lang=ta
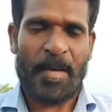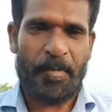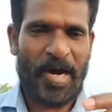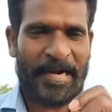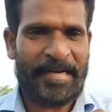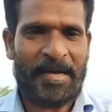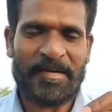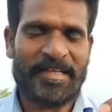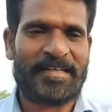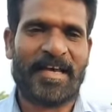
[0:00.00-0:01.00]
இப்போ
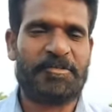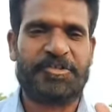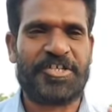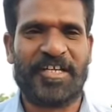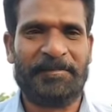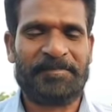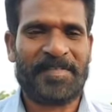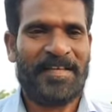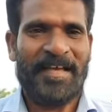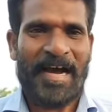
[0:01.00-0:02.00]
அண்ணாமலை இருக்காரு வச்சுக்கோங்க
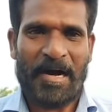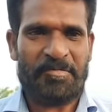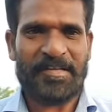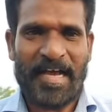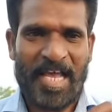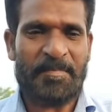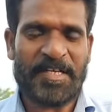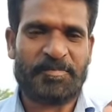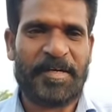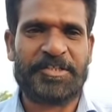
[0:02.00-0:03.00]
அவரு
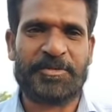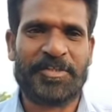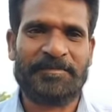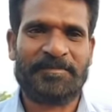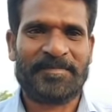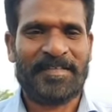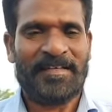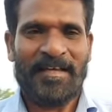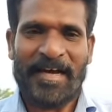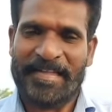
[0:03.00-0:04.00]
ஐபிஎஸ் படிச்சவர்
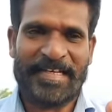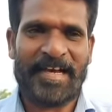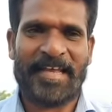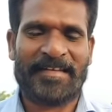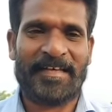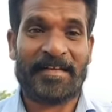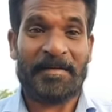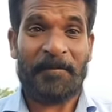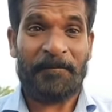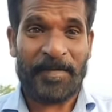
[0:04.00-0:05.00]
அதிகாரியா இருந்தார்
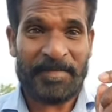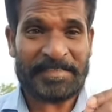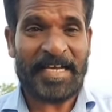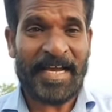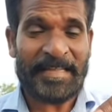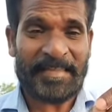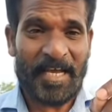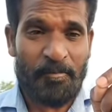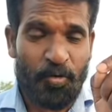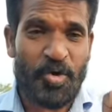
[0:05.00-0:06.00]

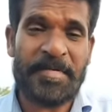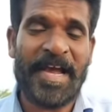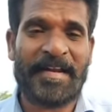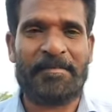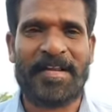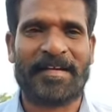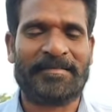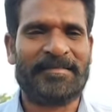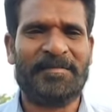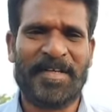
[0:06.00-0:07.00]
விவசாயத்தை முழுமையா நம்பினார்
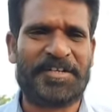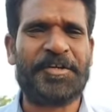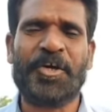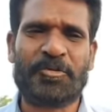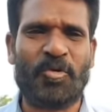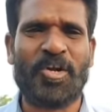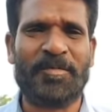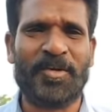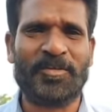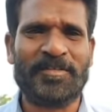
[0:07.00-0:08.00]
வெற்றியோ
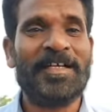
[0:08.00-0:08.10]
தோல்வியோ